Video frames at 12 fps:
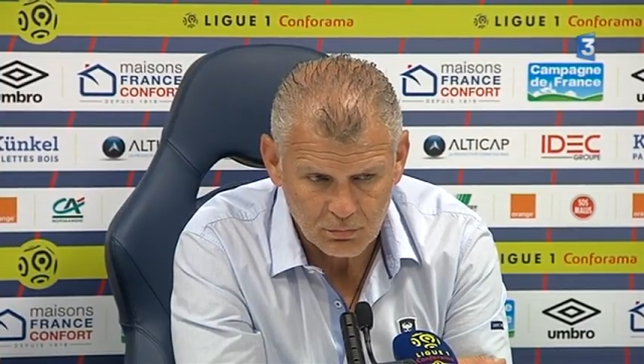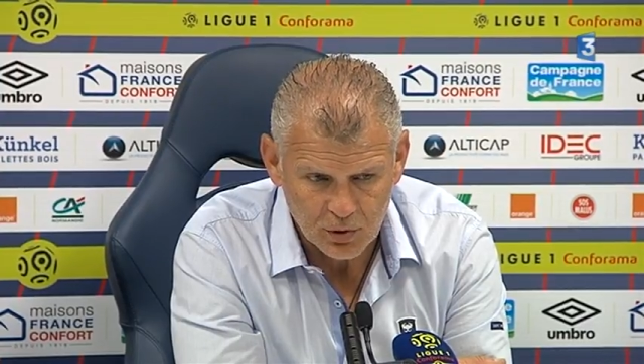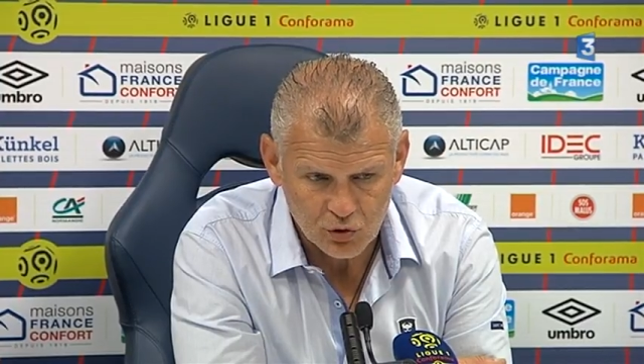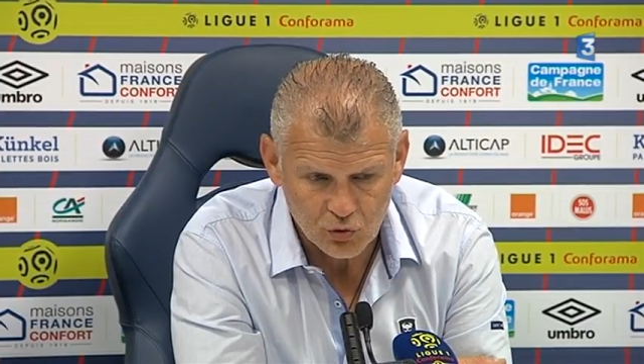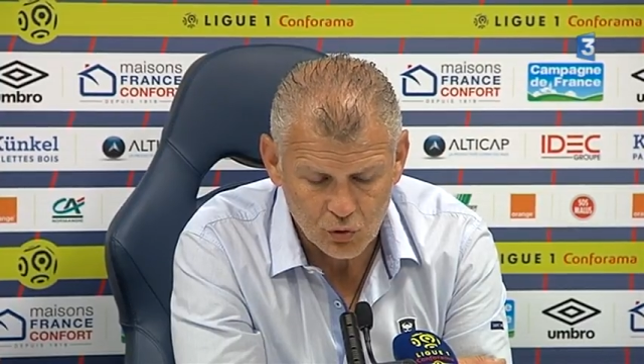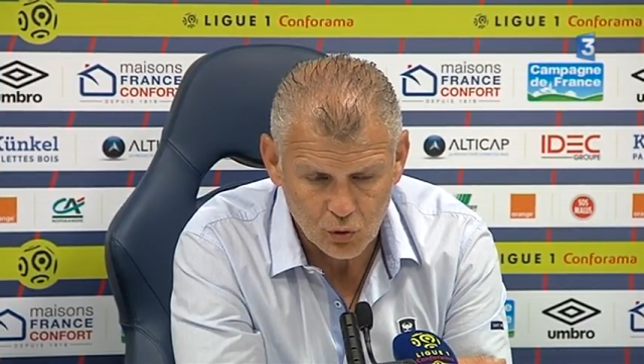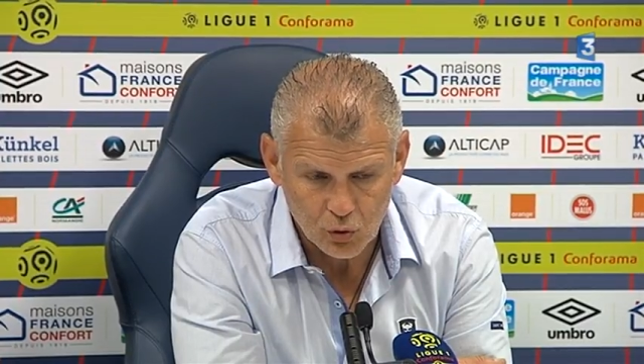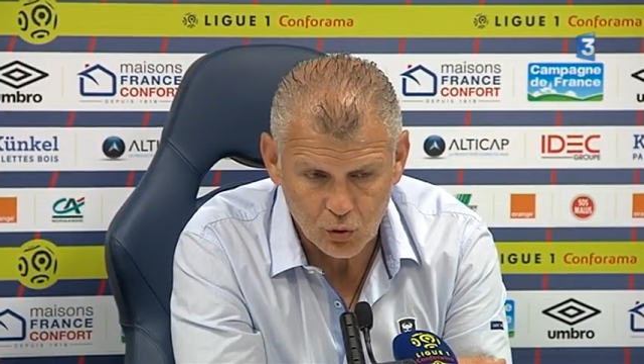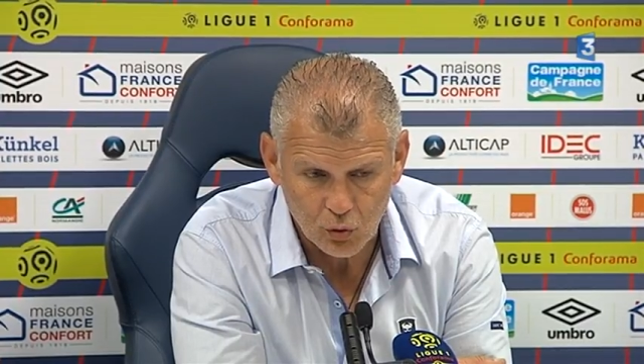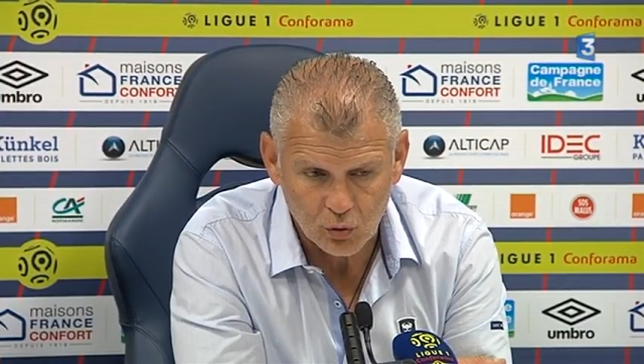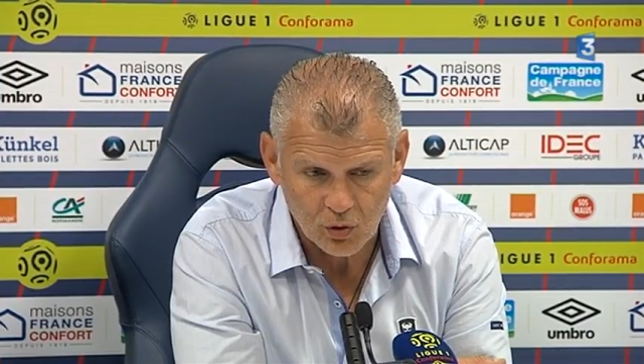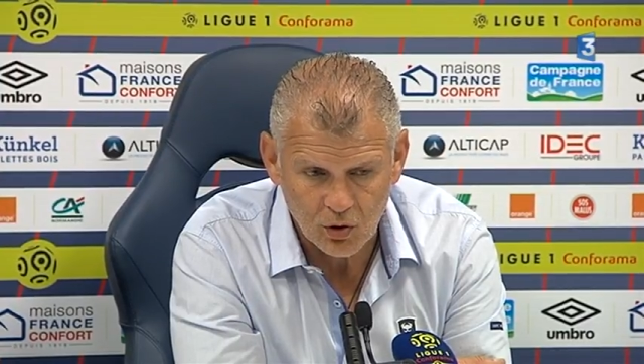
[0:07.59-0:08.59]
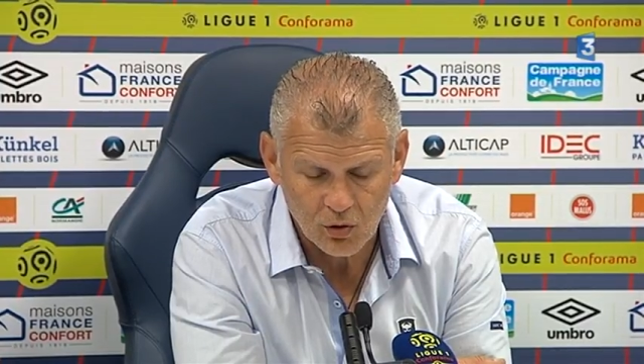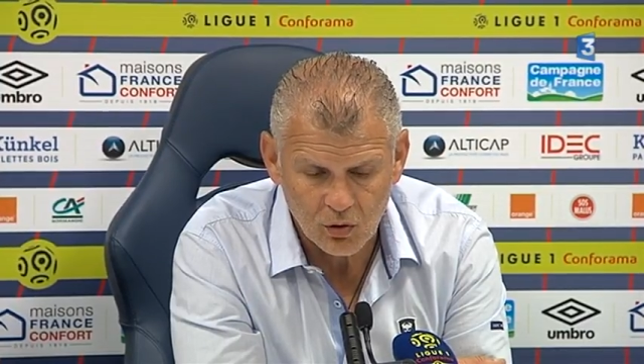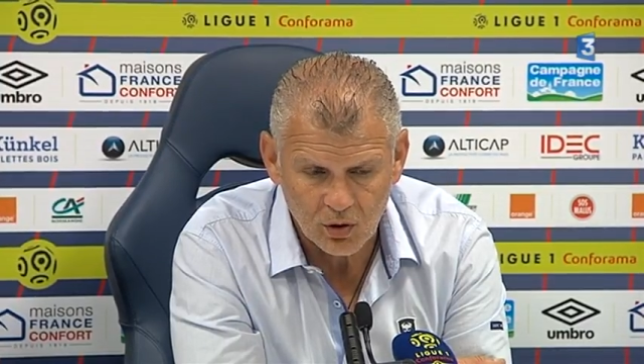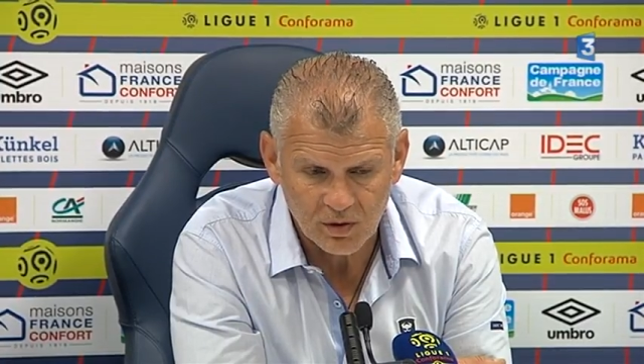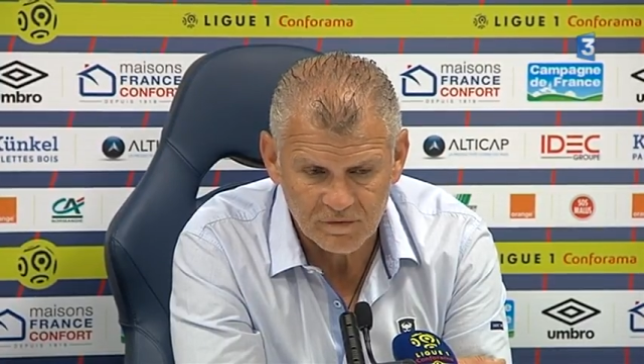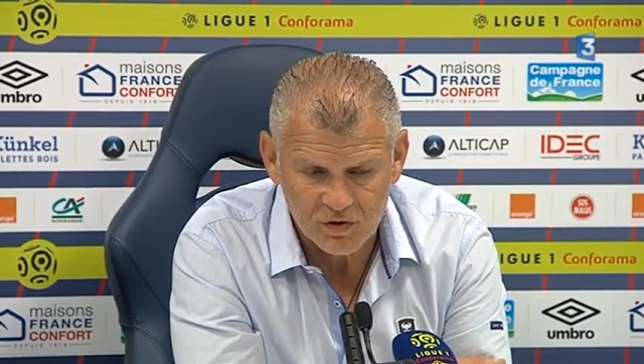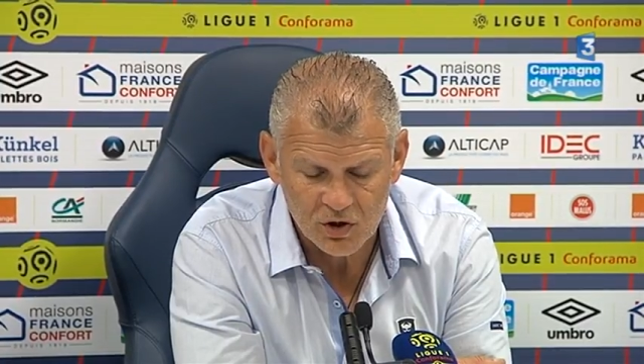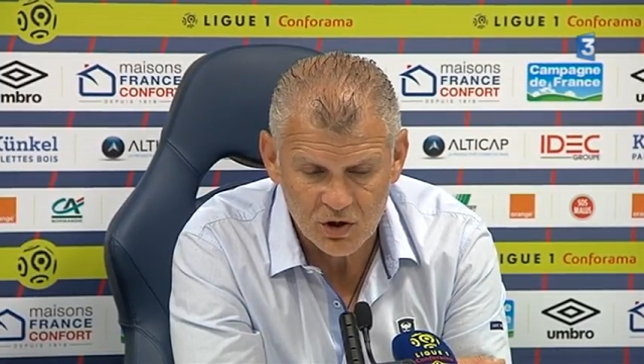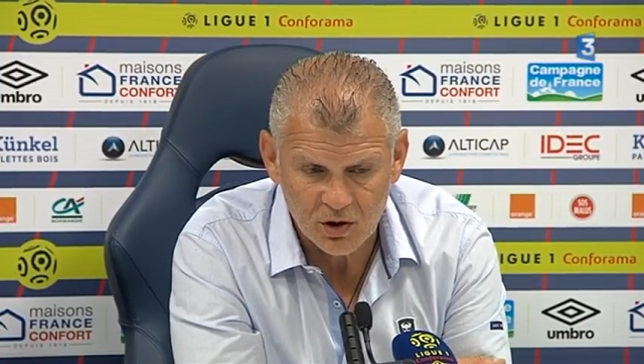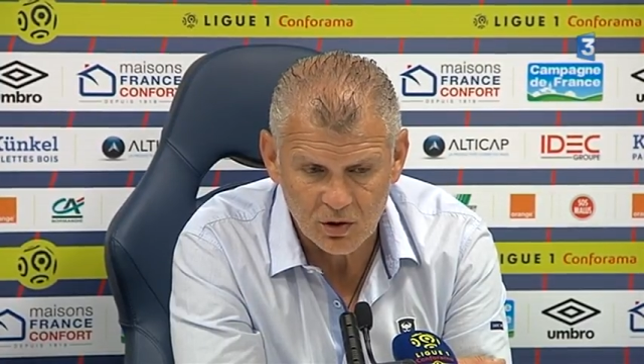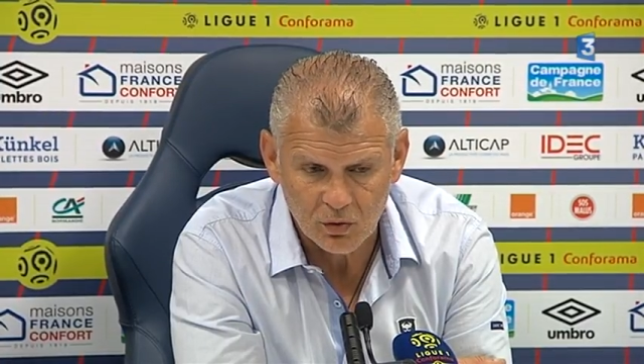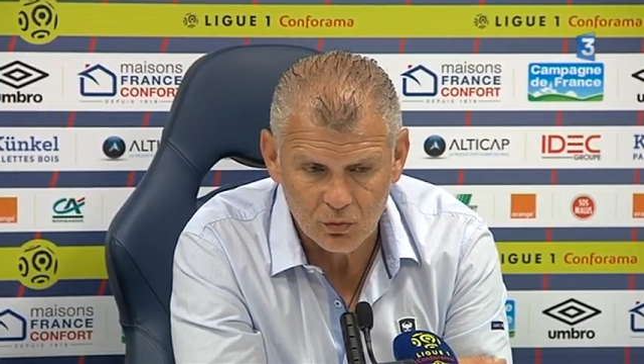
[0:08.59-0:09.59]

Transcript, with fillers: Parce qu'on a encore affiché